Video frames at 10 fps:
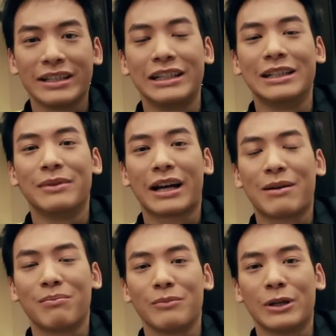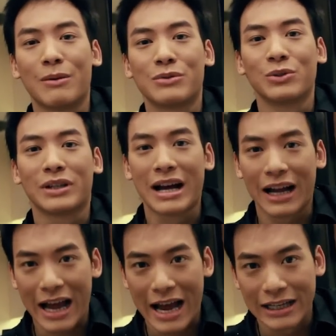อย่าลืมนะครับมีความสุขทา
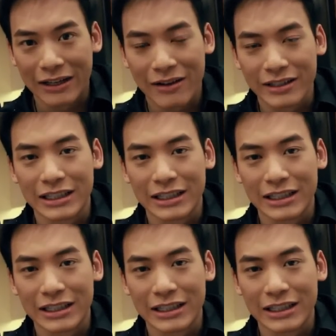งกาย แล้วก็